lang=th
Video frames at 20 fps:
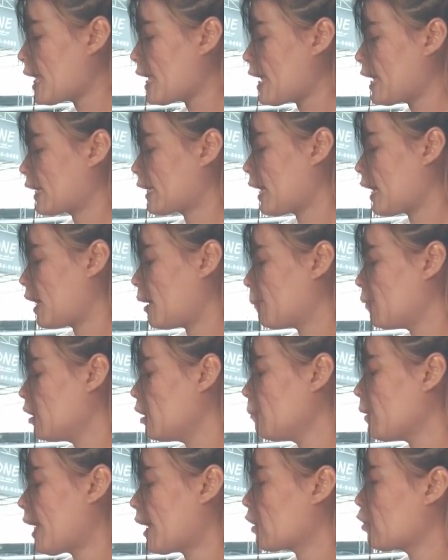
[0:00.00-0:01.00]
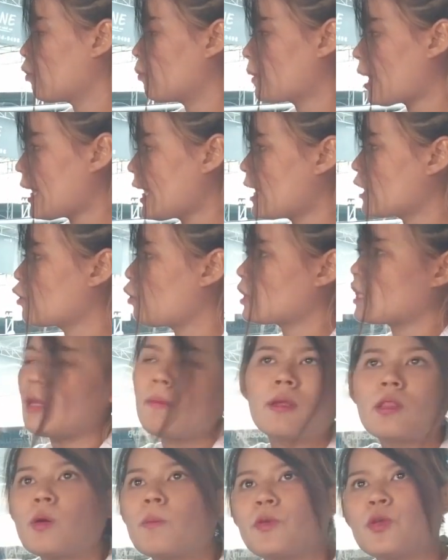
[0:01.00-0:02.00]
เองนะคะ เพิ่มแรงลมได้เองโดยที่
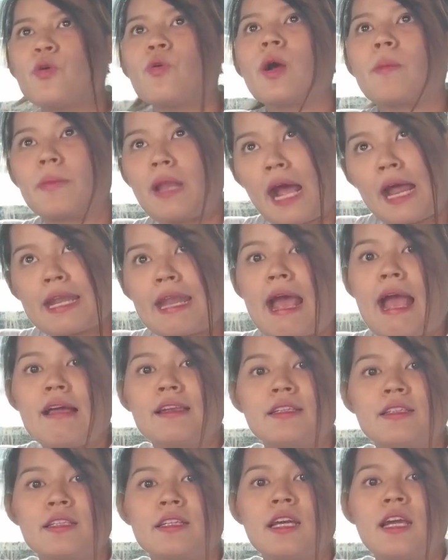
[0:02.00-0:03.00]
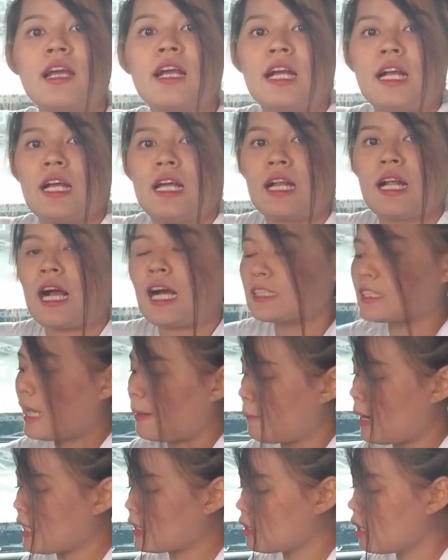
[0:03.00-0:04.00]
ไม่ต้องไปยุ่งกับด้านหน้าเลยคะ
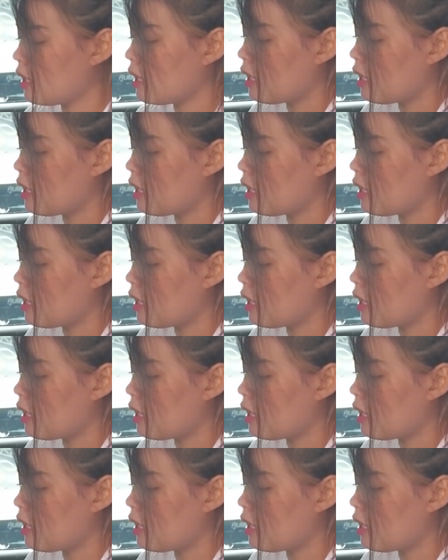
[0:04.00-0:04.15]
สามารถ